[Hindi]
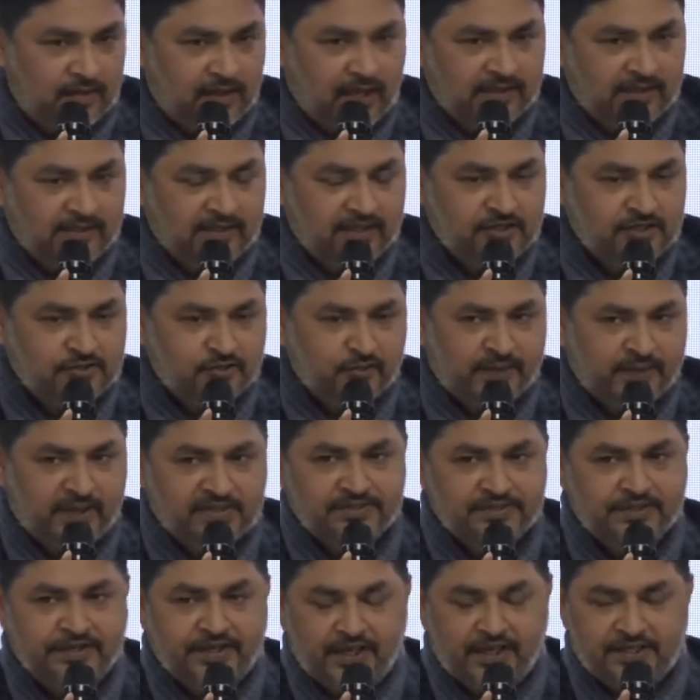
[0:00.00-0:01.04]
आदरणीय सुप्रिया
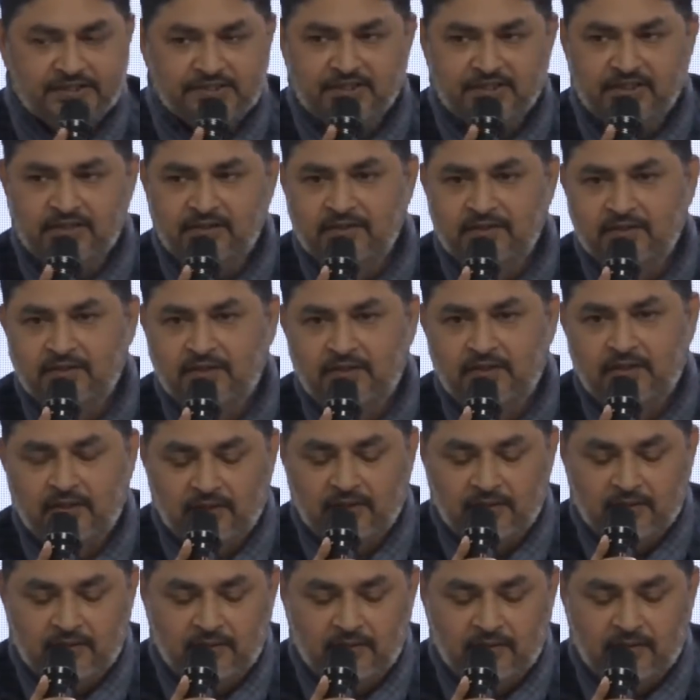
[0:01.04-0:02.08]
श्रीनेत जी
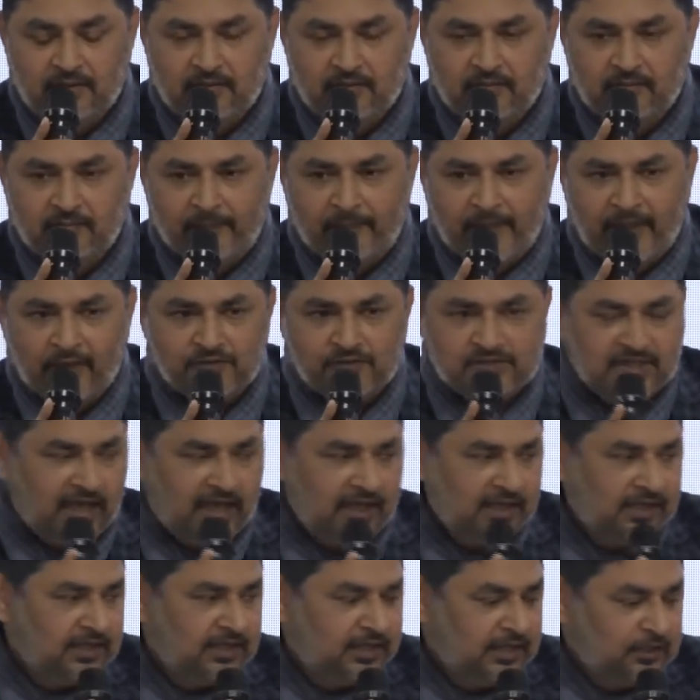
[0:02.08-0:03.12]
मैं उनसे
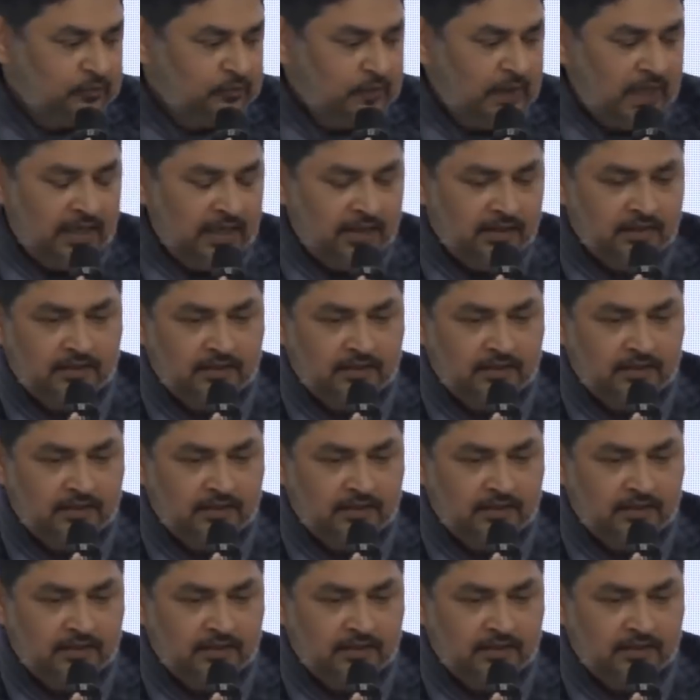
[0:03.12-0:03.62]
आग्रह करूंगा